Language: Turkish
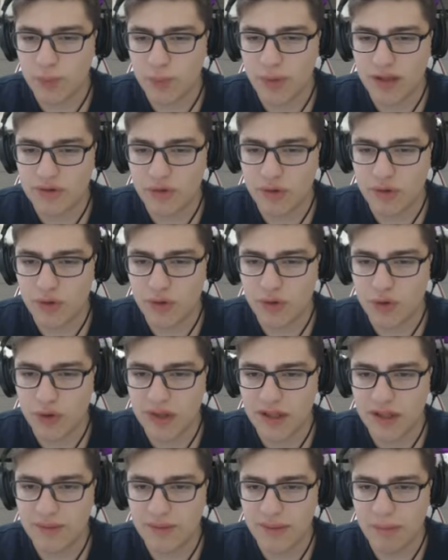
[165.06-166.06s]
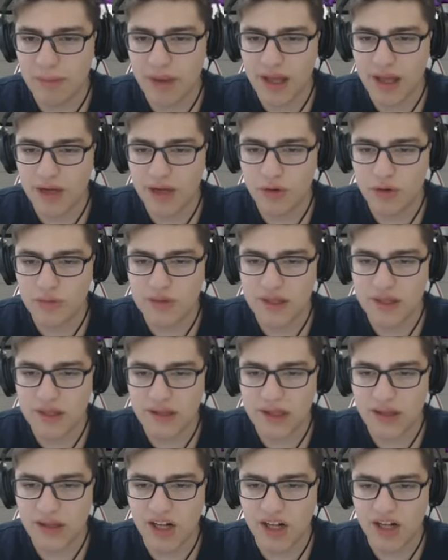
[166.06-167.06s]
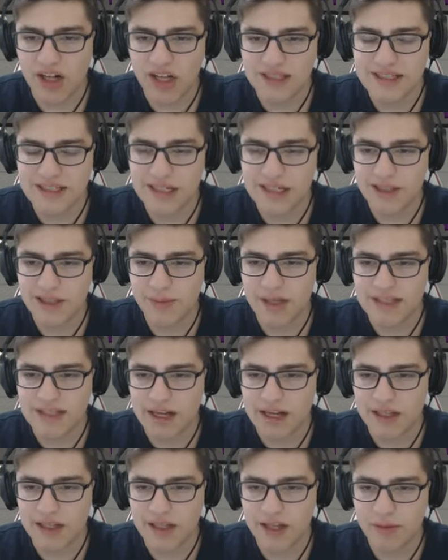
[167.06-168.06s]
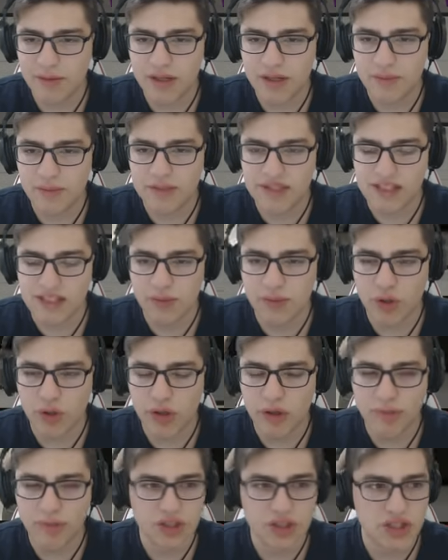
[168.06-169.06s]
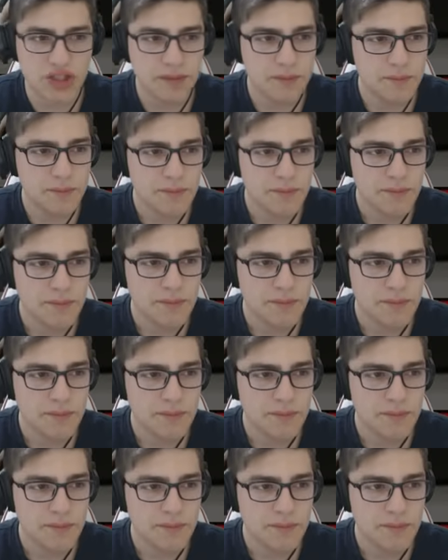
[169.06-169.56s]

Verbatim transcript: Kot pantolonlu olanı ben beğeniyorum zaten de kaslarını biraz arttırabilir miyiz acaba ona da bakacağım.